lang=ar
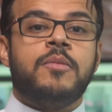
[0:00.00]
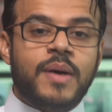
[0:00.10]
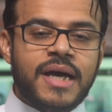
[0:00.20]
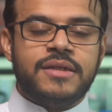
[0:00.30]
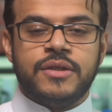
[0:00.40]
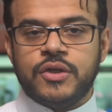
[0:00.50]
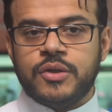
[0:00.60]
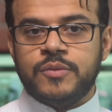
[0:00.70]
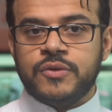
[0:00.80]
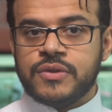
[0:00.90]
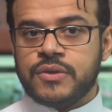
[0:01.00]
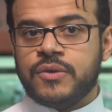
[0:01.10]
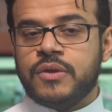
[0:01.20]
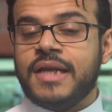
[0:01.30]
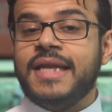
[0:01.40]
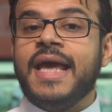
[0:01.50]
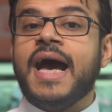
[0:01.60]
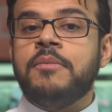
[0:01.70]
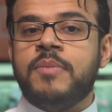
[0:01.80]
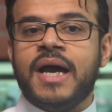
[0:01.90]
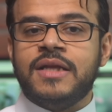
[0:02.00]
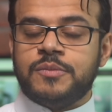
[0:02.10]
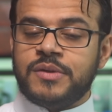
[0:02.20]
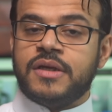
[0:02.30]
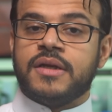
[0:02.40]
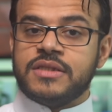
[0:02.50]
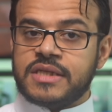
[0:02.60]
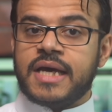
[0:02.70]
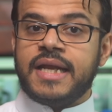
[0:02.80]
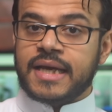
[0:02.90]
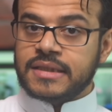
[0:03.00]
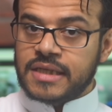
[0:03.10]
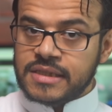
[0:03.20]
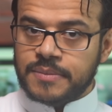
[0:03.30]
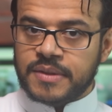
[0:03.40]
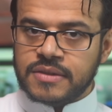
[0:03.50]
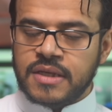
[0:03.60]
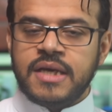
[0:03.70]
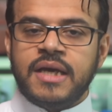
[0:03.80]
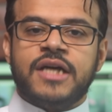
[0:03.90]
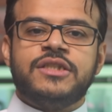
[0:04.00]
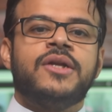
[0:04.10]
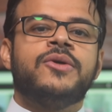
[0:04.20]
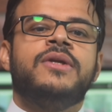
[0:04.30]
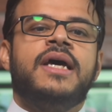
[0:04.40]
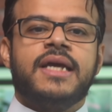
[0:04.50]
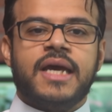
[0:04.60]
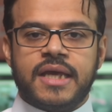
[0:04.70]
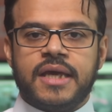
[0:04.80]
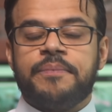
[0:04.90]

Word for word: بعد أنهم يوصلون لأبعد من الرسائل حقت الاس ام اس عشان نكون حقانيين